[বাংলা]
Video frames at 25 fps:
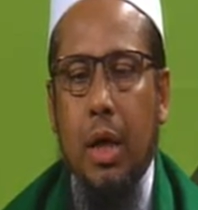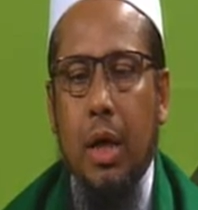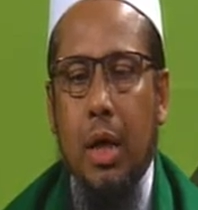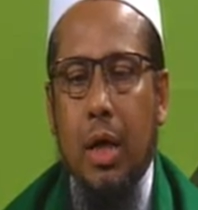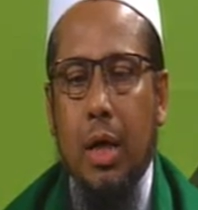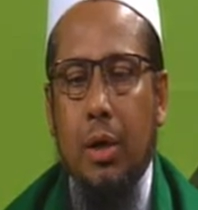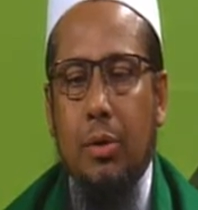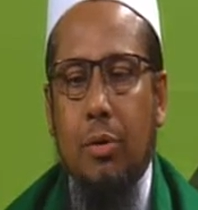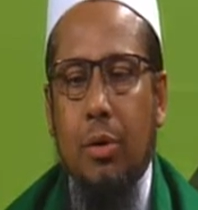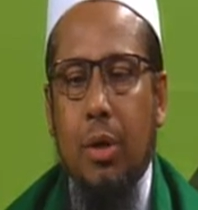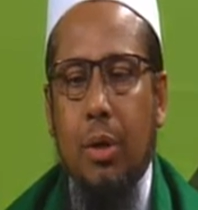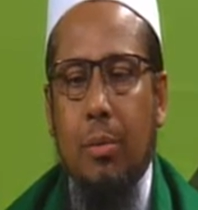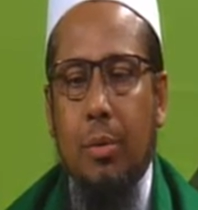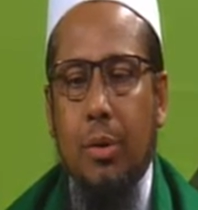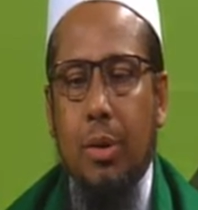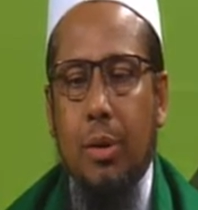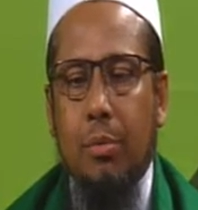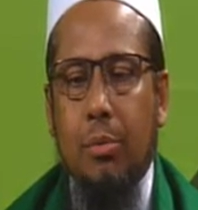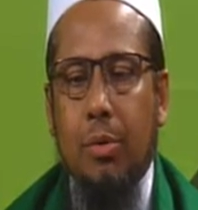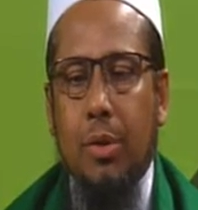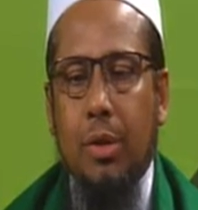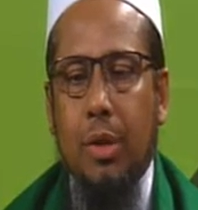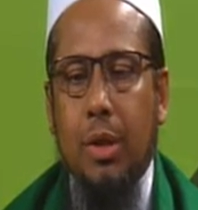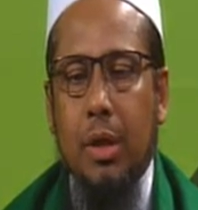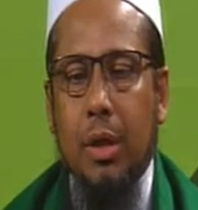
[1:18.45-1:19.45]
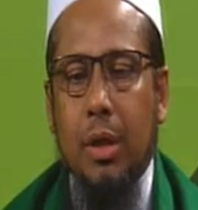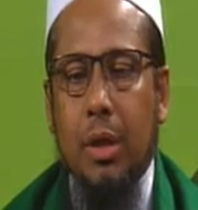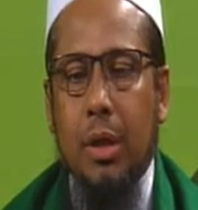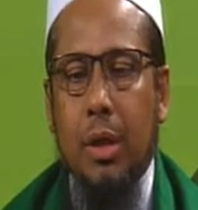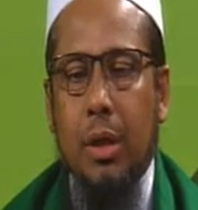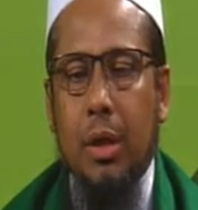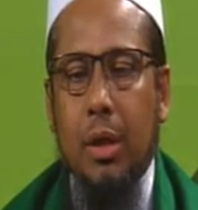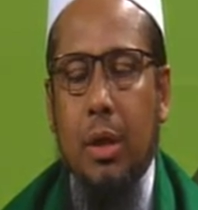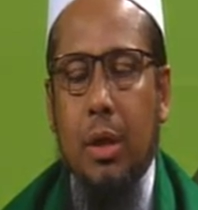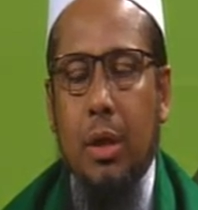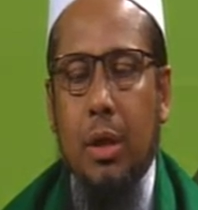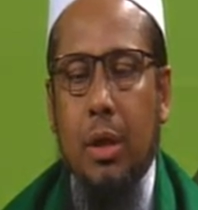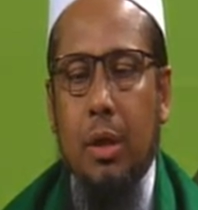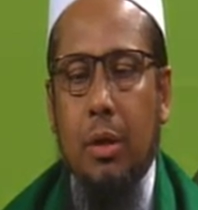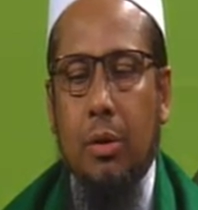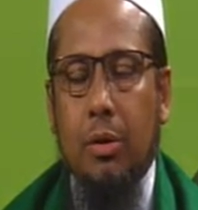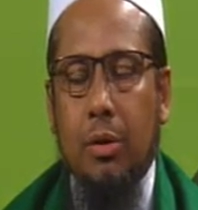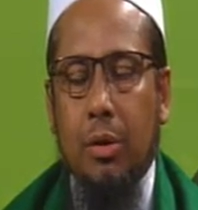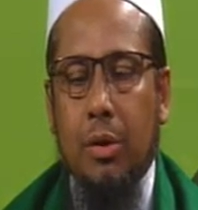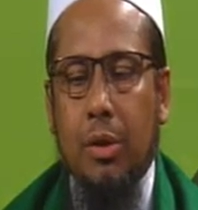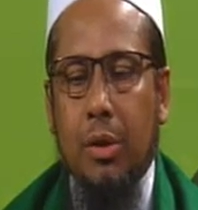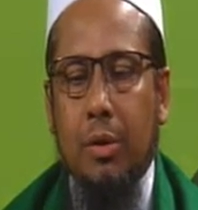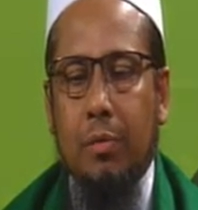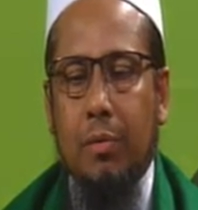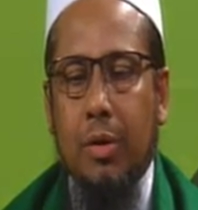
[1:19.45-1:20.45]
আজও আমাদের মধ্যে
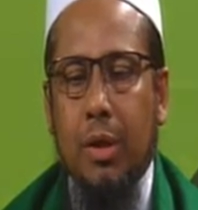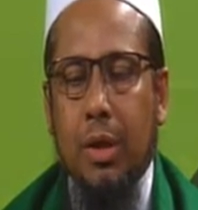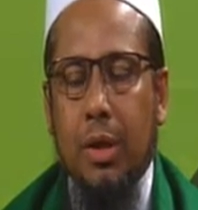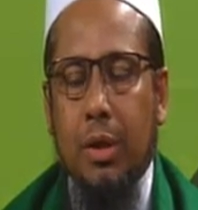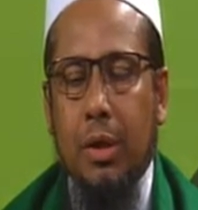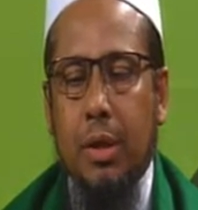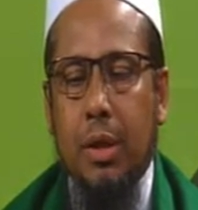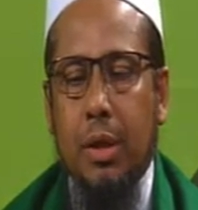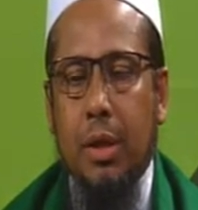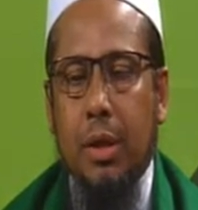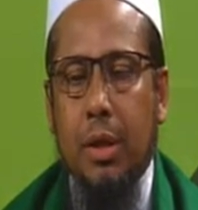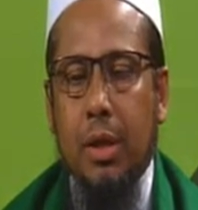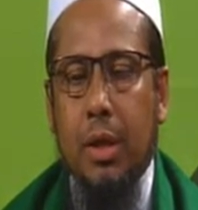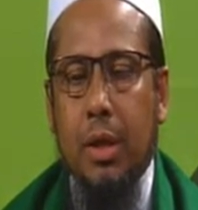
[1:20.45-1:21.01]
তশ্রিফ এনেছেন